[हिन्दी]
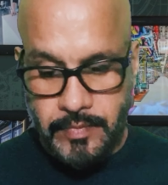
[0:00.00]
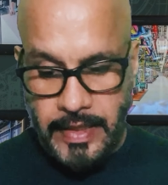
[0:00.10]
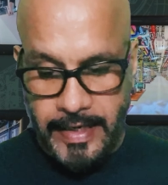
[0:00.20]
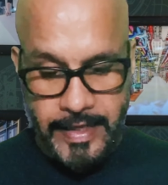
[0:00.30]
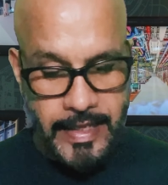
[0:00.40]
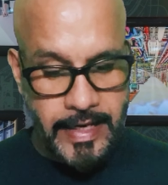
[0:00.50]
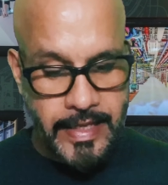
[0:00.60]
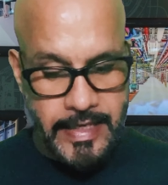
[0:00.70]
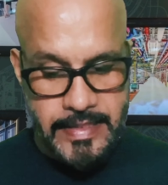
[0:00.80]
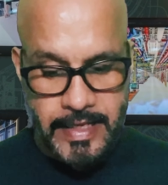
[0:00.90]
कैटेगरी
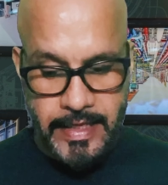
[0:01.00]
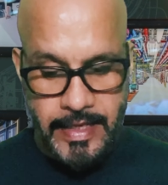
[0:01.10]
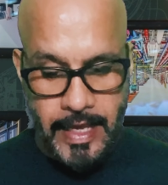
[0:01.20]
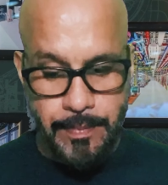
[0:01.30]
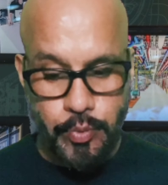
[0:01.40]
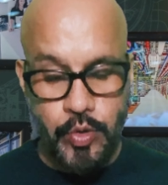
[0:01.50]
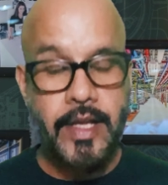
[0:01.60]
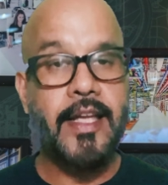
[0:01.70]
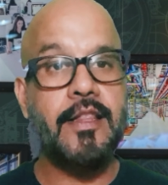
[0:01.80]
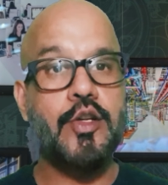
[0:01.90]
ईजे e की है पुलिया
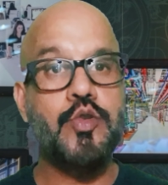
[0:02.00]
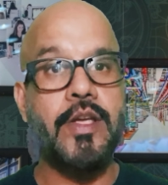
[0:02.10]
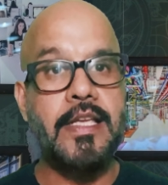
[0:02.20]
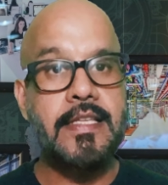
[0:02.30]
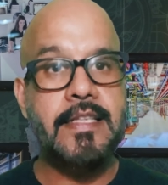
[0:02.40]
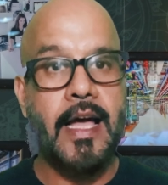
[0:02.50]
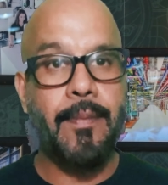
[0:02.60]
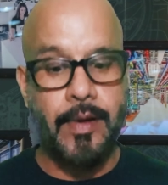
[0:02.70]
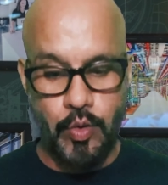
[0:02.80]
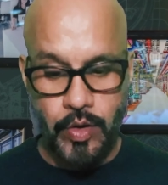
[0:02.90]
के अंदर जो ईजे e
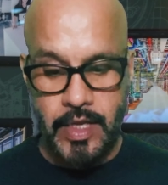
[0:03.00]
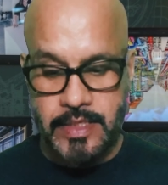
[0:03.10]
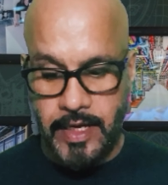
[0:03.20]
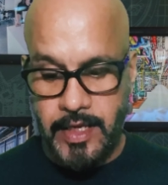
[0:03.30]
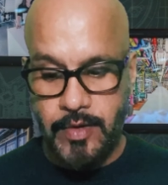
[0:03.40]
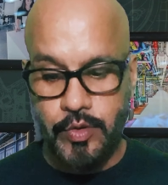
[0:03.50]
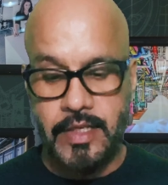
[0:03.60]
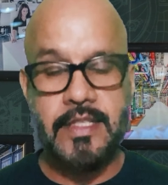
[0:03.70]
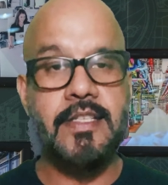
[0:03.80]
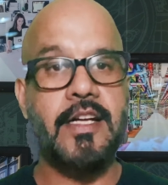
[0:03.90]
आपका होना चाहिए वो
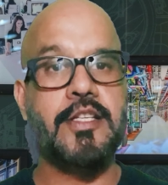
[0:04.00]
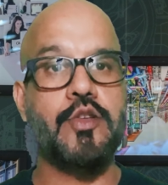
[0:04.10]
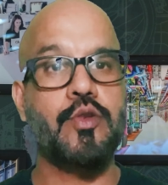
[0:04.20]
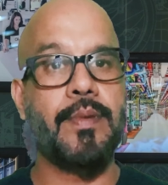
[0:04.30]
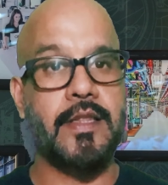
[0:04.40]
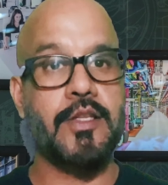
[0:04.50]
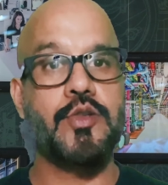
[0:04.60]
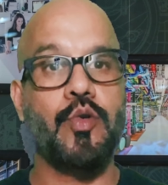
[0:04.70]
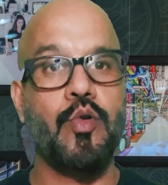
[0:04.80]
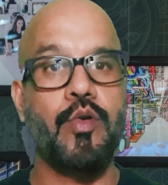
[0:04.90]
दस हज़ार छः सौ बत्तीस
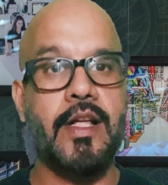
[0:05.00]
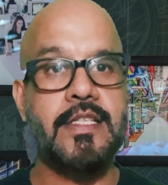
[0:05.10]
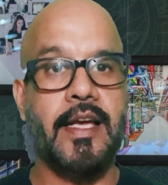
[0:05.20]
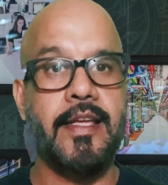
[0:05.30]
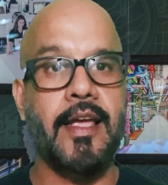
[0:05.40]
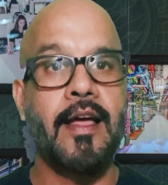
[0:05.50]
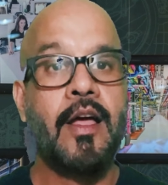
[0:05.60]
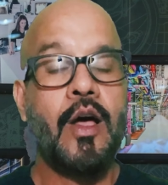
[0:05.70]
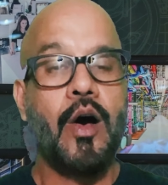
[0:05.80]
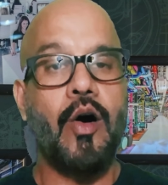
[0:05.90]
यूरो होना चाहिए
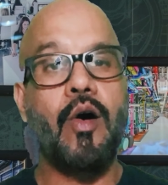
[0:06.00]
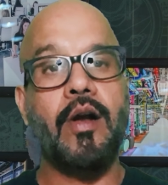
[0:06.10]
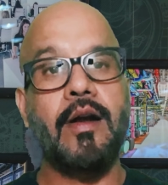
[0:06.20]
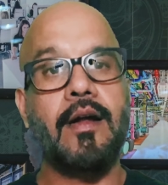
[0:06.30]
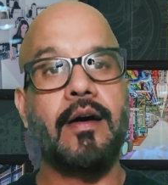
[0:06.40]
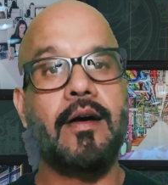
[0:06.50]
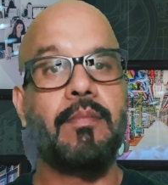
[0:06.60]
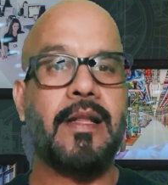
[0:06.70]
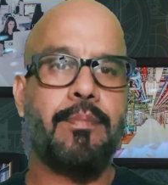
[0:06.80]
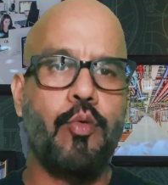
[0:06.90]
और
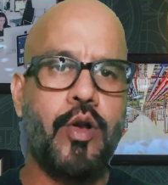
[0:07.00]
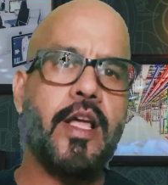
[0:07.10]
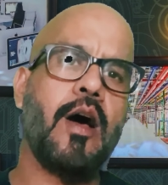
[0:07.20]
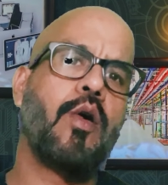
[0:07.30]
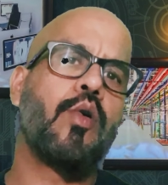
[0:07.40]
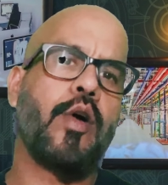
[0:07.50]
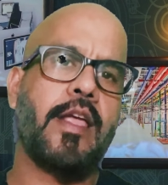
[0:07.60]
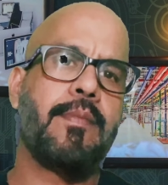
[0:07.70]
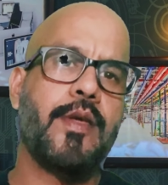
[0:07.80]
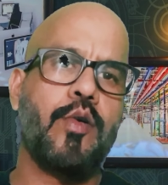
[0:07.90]
मतलब पुलिया हो
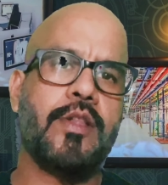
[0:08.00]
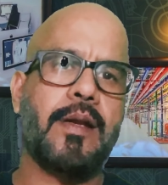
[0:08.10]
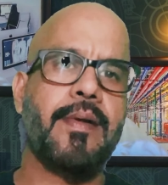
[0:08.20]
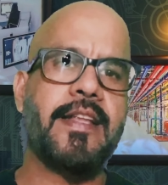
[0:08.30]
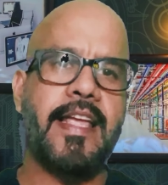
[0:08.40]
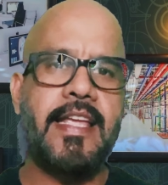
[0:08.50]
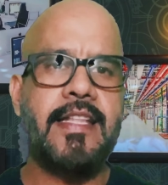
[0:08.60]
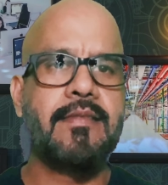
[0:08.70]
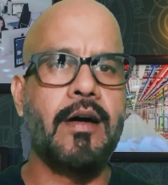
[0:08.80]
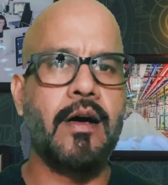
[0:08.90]
कहीं भी हो तकरीबन यही
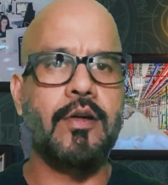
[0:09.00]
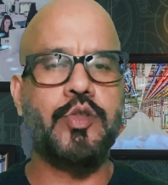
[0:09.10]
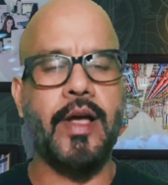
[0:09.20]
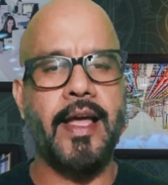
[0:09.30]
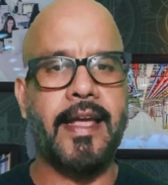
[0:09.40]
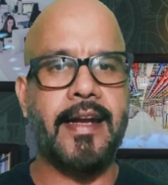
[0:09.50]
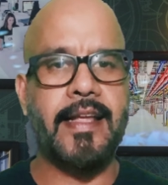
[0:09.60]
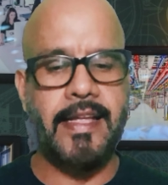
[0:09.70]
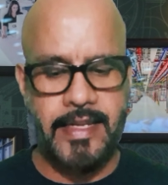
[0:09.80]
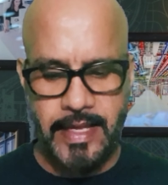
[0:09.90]
जो है
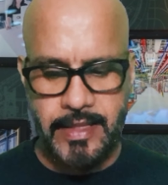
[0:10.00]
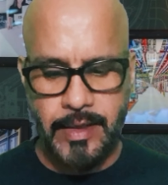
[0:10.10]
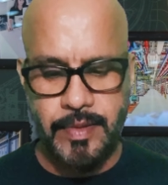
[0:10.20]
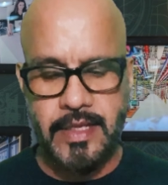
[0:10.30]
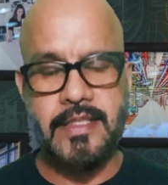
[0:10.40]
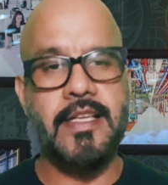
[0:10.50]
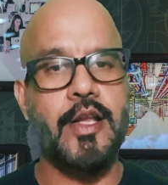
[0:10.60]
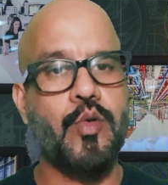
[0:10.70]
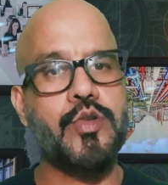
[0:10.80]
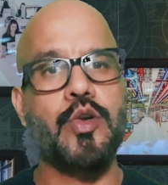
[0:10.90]
कैटेगरी है तकरीबन दस हज़ार
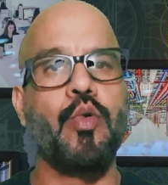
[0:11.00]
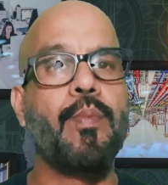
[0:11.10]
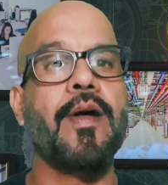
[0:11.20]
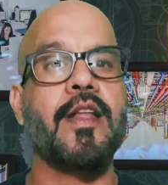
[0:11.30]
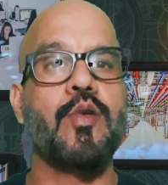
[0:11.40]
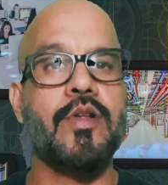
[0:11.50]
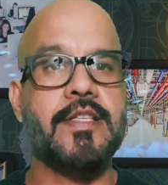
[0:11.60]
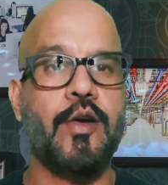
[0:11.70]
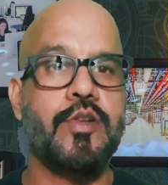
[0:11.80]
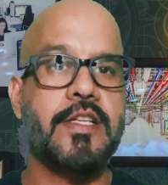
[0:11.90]
यूरो से ऊपर नहीं होना
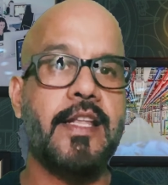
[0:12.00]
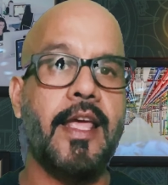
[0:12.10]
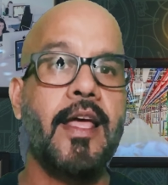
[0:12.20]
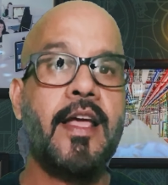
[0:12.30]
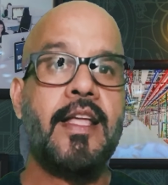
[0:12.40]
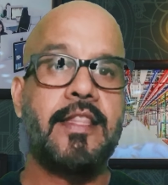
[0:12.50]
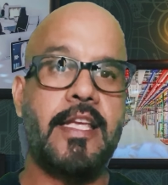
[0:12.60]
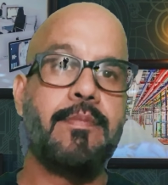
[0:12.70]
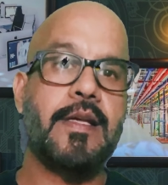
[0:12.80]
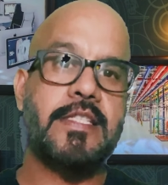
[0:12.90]
चाहिए और जिनके
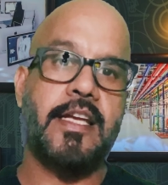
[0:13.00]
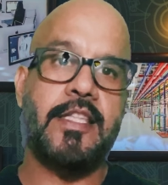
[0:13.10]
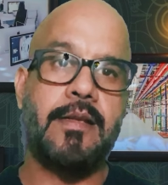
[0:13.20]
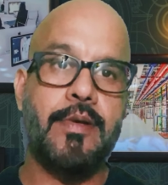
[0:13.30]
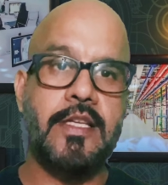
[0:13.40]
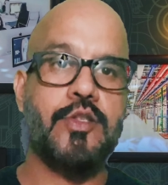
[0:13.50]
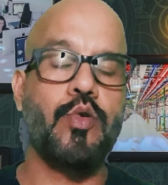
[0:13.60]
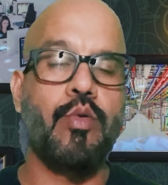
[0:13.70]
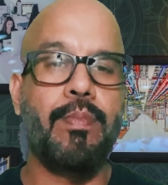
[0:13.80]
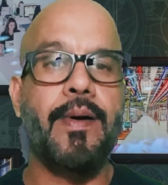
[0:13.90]
तीन बच्चे हैं तीन बच्चे से
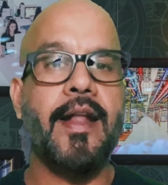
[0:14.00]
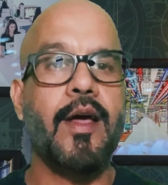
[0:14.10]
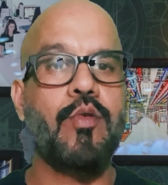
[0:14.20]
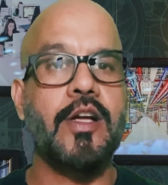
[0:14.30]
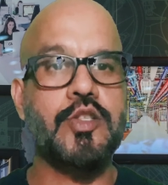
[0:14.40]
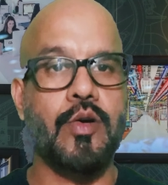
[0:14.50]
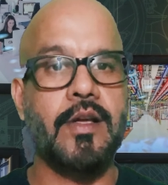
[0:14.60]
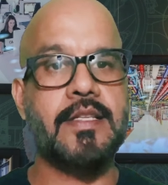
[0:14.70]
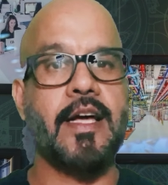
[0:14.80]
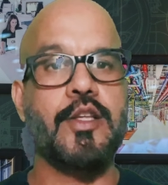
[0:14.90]
ऊपर हैं उनका चौदह
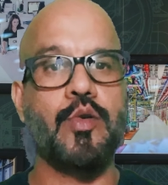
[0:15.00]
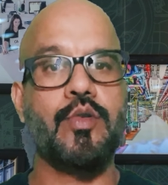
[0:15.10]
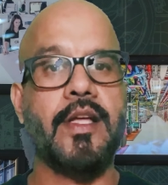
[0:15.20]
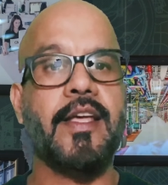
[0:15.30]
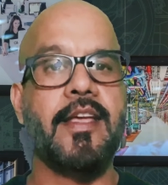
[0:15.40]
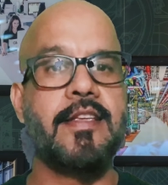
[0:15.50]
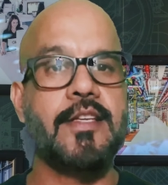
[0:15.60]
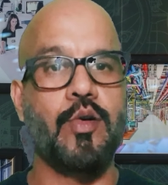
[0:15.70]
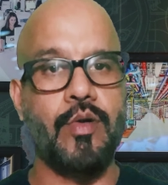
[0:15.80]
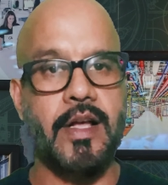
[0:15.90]
हज़ार यूरो तक ईजे
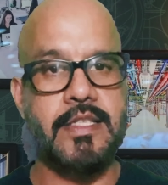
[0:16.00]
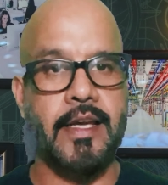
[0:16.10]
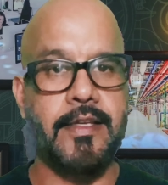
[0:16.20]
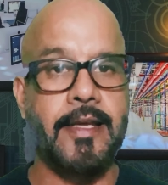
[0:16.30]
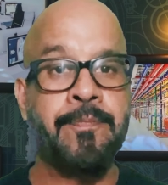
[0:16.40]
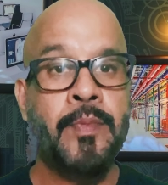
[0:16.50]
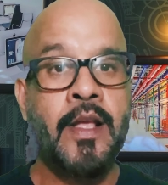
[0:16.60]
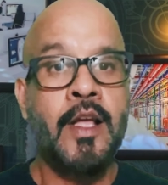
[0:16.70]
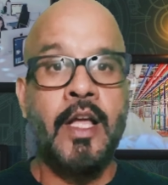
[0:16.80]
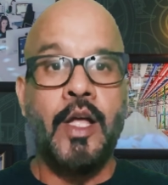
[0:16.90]
e होना चाहिए
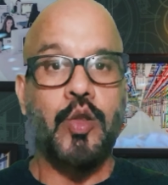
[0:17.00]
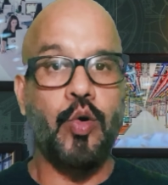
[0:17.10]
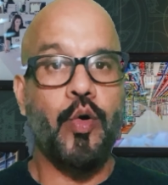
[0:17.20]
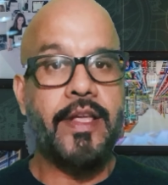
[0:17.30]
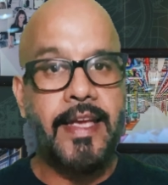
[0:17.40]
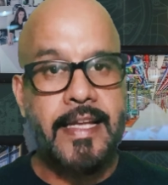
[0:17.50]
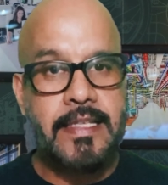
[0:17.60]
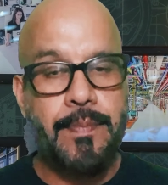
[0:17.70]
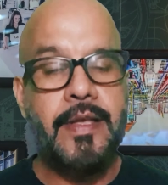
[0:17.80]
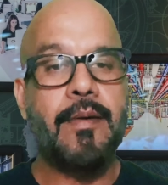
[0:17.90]
तो ये कि
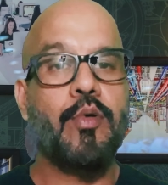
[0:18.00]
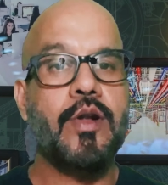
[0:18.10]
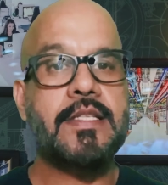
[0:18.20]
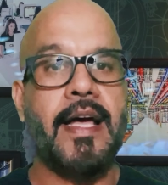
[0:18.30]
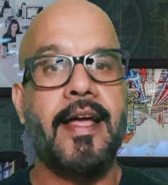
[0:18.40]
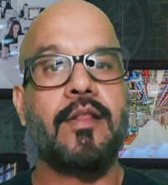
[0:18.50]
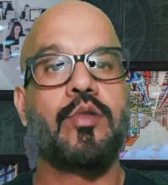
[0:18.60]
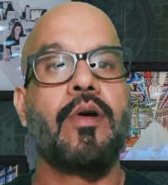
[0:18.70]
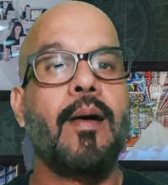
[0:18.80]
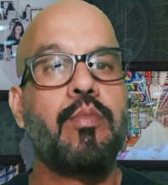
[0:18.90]
जब भी ये बोनस आए
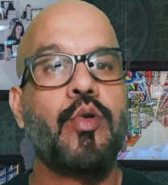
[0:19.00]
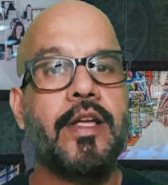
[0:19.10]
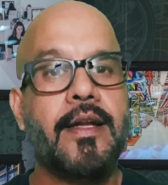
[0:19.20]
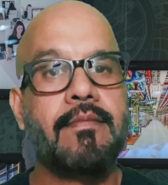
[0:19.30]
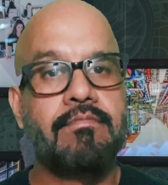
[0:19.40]
तो आप लोग ये